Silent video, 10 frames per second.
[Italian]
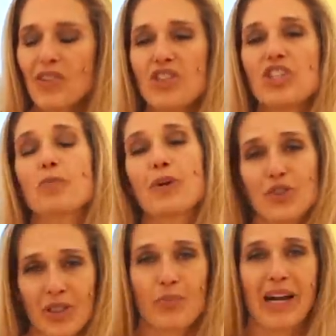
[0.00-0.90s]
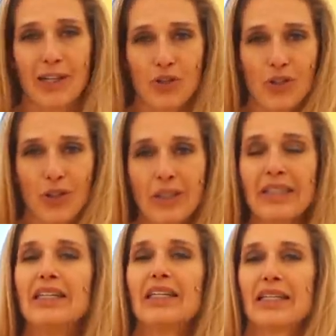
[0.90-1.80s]
si sposta il pranzo
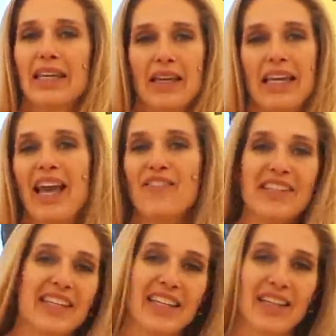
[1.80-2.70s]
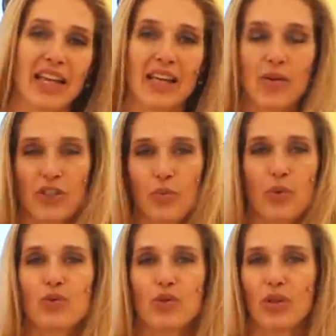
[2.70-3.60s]
che eviti, e a questo
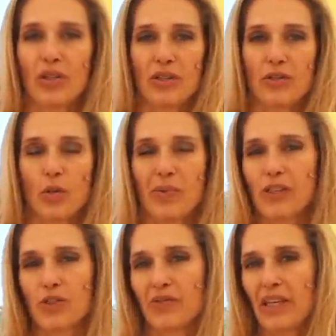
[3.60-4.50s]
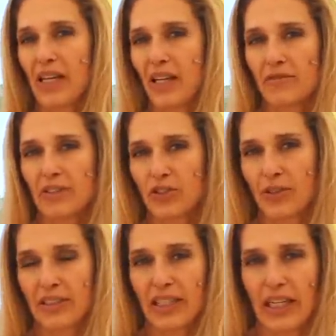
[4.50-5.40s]
punto il tuo pranzo viene verso
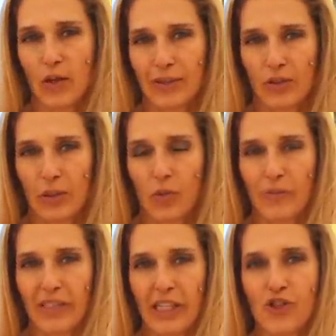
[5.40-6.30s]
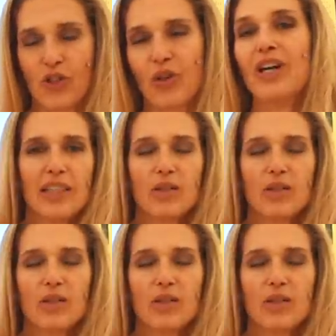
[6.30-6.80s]
le 3, le 4 di pomeriggio,